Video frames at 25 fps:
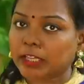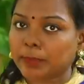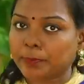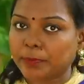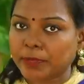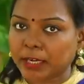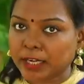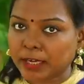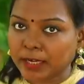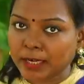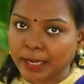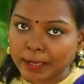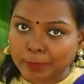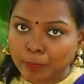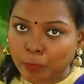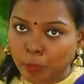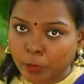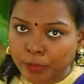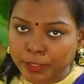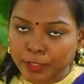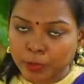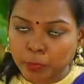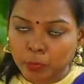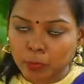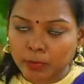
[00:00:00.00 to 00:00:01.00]
இந்த பிரண்டை
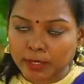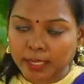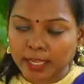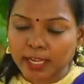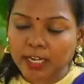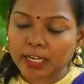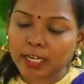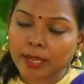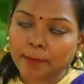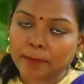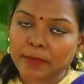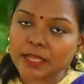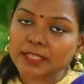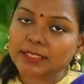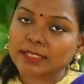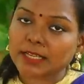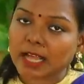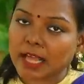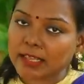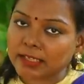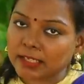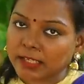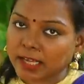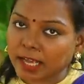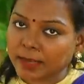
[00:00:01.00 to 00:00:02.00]
பொடி கூட நம்ம
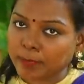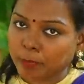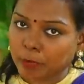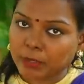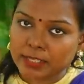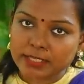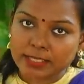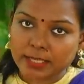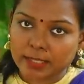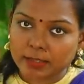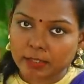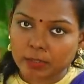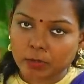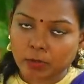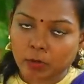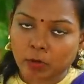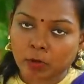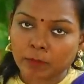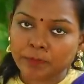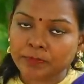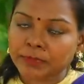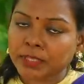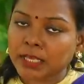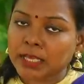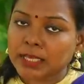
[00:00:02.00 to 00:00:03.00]
ஜாதிக்காய் பொடி
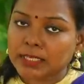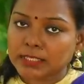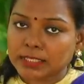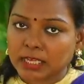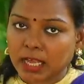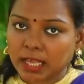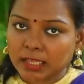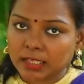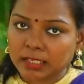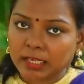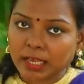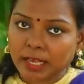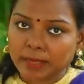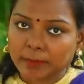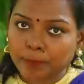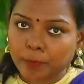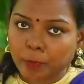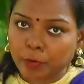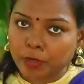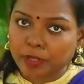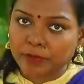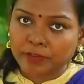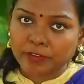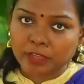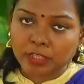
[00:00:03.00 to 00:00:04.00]
சேர்த்துருக்கோம் ஜாதிக்காய்
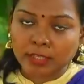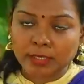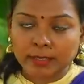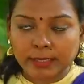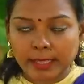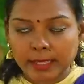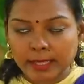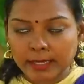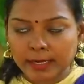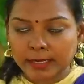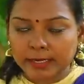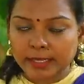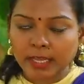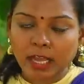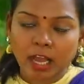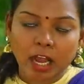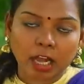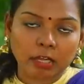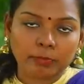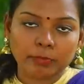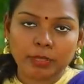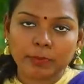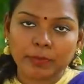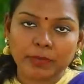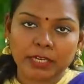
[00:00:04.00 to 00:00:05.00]
பொடி வந்து நேரடியாக
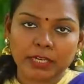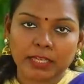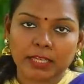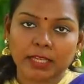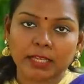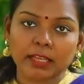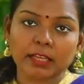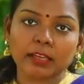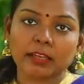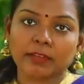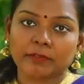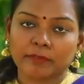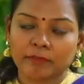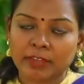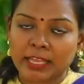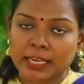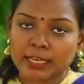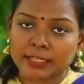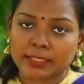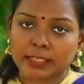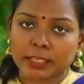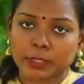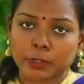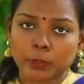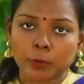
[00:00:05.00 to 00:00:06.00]
ஆண்மை பெருக்கி
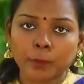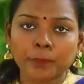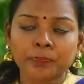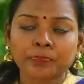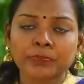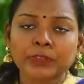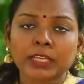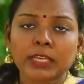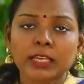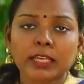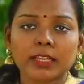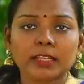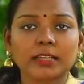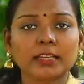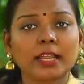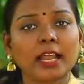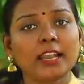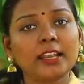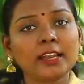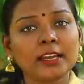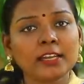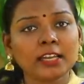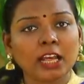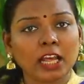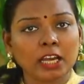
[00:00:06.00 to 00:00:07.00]
வேலை செய்யும் இது
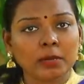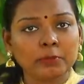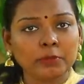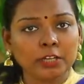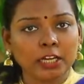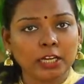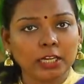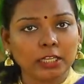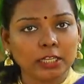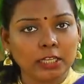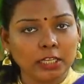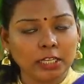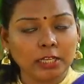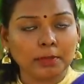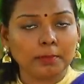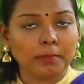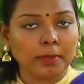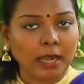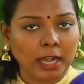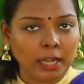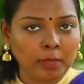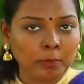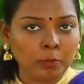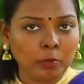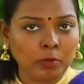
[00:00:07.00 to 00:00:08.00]
நல்ல நரம்புகளுக்கு
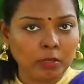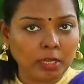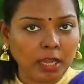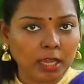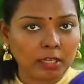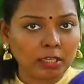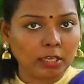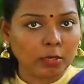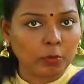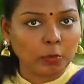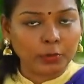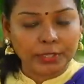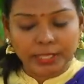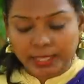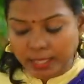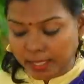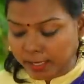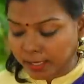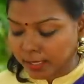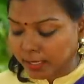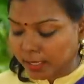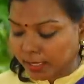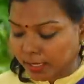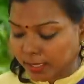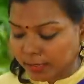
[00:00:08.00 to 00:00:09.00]
பலம் உண்டாக்கக்கூடிய
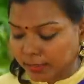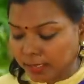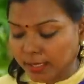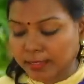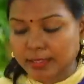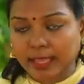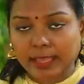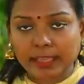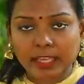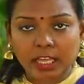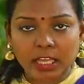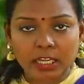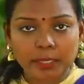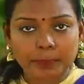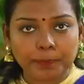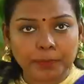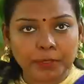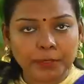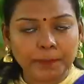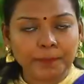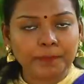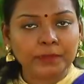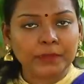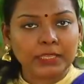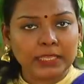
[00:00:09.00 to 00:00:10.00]
இந்த தயாரிப்பு
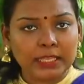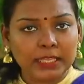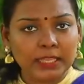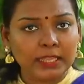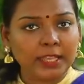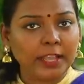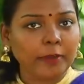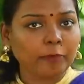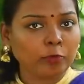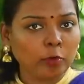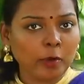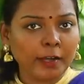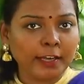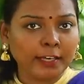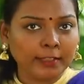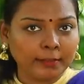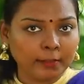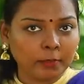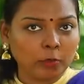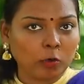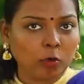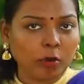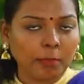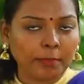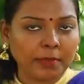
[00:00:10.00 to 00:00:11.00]
இதை எவ்வளோ
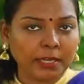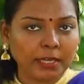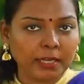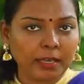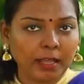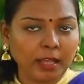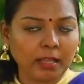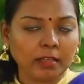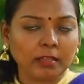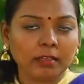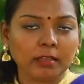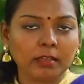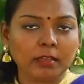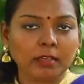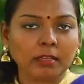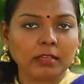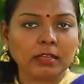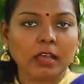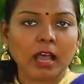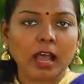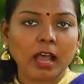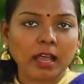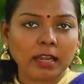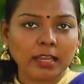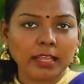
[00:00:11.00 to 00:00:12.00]
எடுத்துக்கிறோம் அப்படின்னா
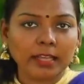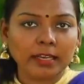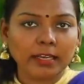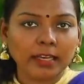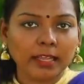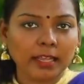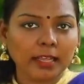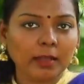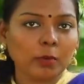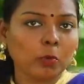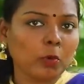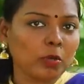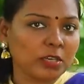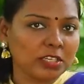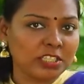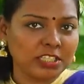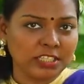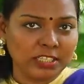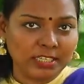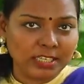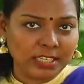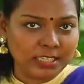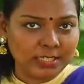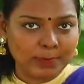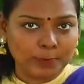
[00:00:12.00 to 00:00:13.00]
காலையில் ஒரு
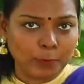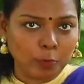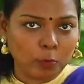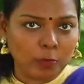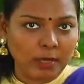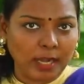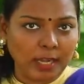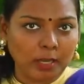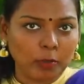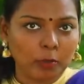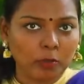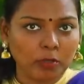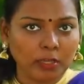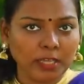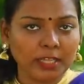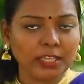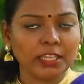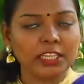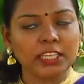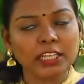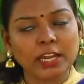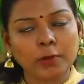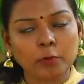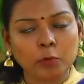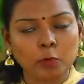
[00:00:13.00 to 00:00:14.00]
சின்ன ஸ்பூன் அளவுக்கு
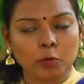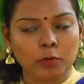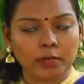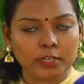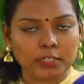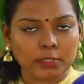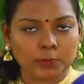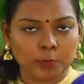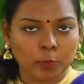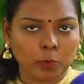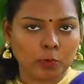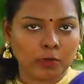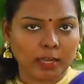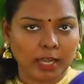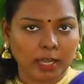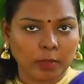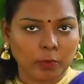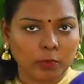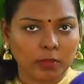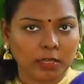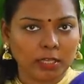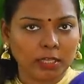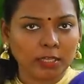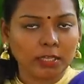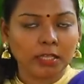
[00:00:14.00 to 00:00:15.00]
இரவு ஒரு ஸ்பூன்
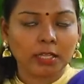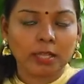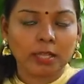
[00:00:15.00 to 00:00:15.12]
அளவுக்கு